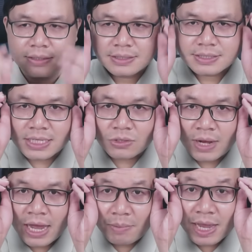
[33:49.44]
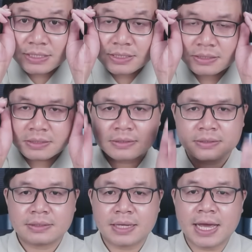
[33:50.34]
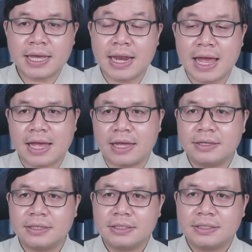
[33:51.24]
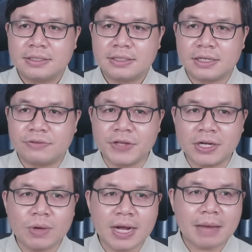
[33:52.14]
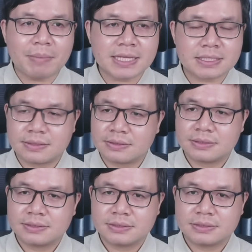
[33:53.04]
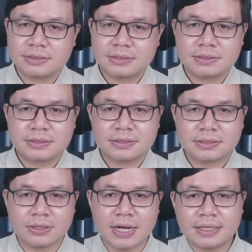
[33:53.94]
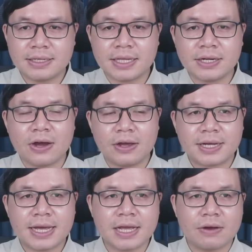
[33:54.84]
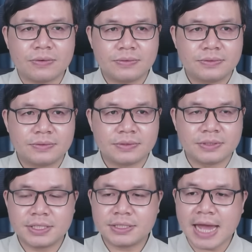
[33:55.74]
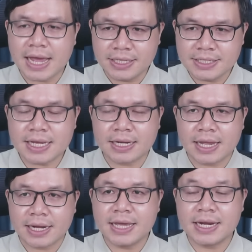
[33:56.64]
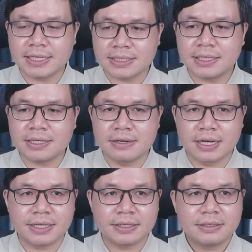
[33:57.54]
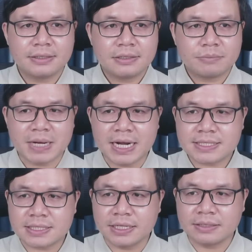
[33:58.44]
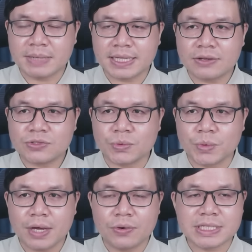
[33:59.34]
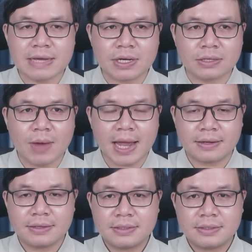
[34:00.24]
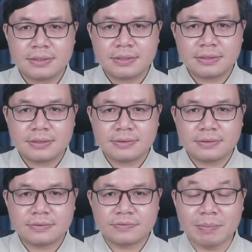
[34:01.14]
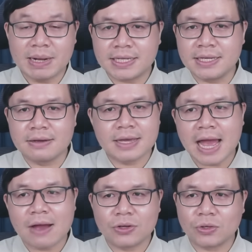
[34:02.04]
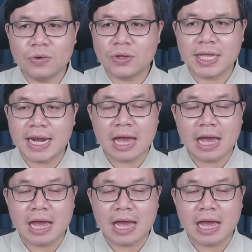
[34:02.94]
dân quân Hamas hay là ờ, phiến quân Hamas nó là những cái tên gọi khác nhau nhưng đại ý rằng là đây là những cái người Palestine mà theo chủ nghĩa Hồi giáo cực đoan và bất kỳ người nào thì cũng có thể là